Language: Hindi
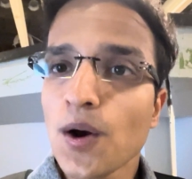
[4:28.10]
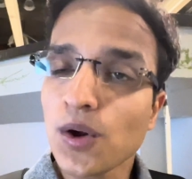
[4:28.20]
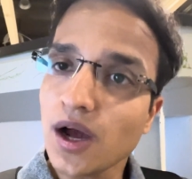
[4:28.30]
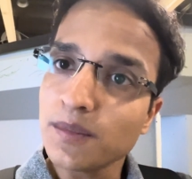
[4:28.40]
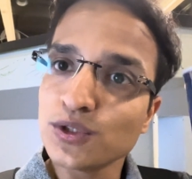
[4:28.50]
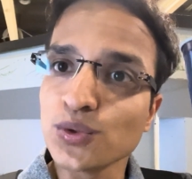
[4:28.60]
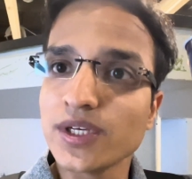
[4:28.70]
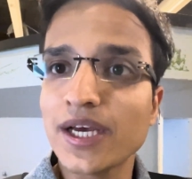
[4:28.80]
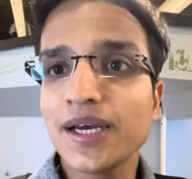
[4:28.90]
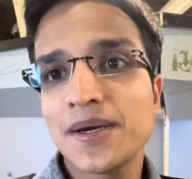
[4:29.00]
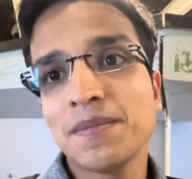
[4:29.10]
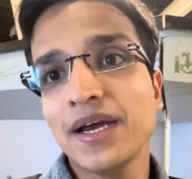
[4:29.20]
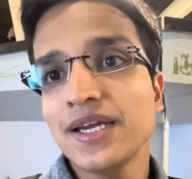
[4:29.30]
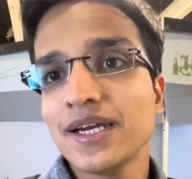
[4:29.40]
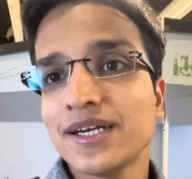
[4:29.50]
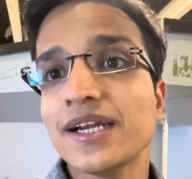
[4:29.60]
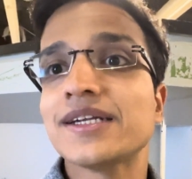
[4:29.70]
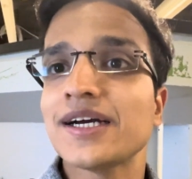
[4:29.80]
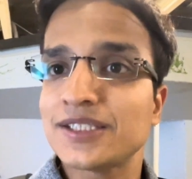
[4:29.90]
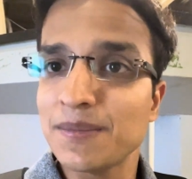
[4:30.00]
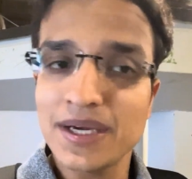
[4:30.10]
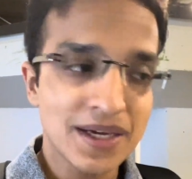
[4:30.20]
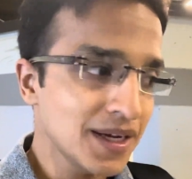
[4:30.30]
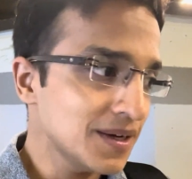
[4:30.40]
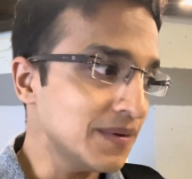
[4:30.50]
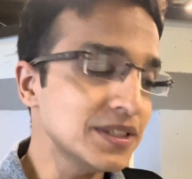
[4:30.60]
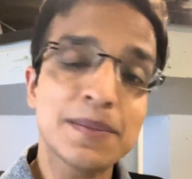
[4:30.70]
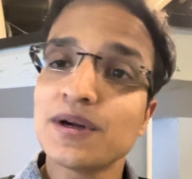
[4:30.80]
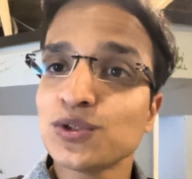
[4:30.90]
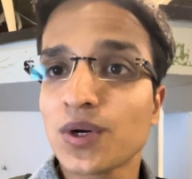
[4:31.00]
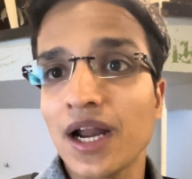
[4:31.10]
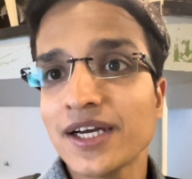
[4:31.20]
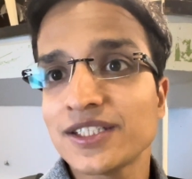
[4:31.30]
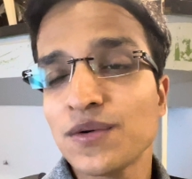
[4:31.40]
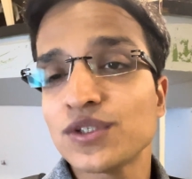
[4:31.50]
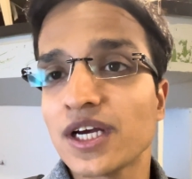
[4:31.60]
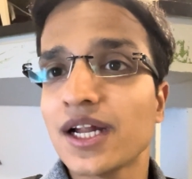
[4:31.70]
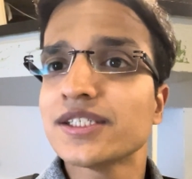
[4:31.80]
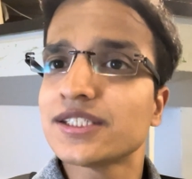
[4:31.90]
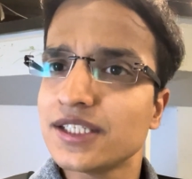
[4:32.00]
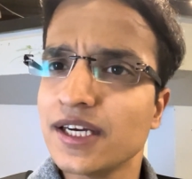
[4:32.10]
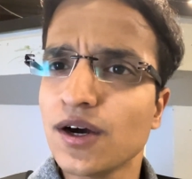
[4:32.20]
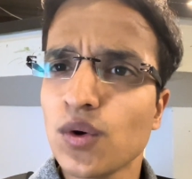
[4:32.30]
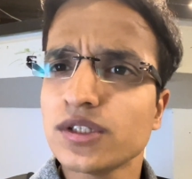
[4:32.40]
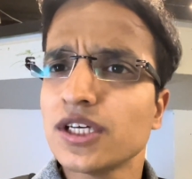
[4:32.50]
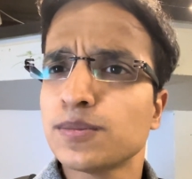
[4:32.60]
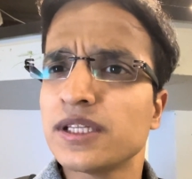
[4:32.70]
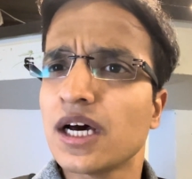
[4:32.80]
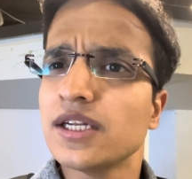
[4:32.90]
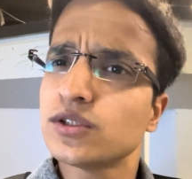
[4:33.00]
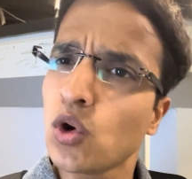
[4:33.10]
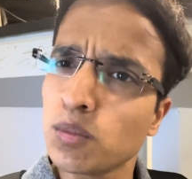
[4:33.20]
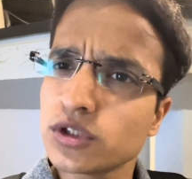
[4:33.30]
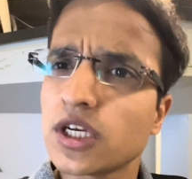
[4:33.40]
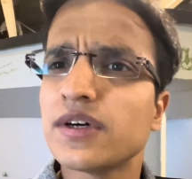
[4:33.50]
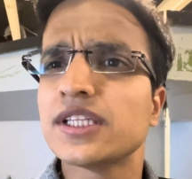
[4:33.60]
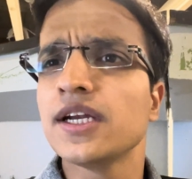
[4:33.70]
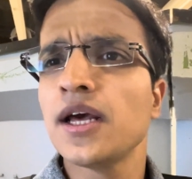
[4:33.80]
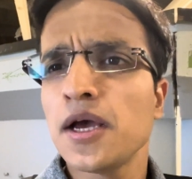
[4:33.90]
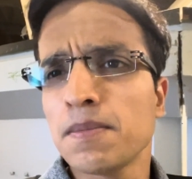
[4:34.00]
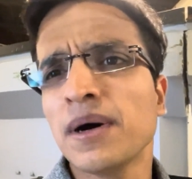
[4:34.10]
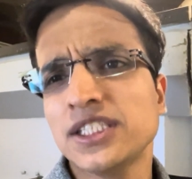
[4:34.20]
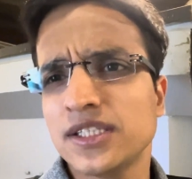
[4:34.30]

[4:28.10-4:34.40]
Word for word: और आ भी चुकी है भाई ठीक ठाक समय वैसे अपना जो क्लास है वो चला जैसे देखा होगा दस पैंतालीस से ऑलमोस्ट सवा तीन बजे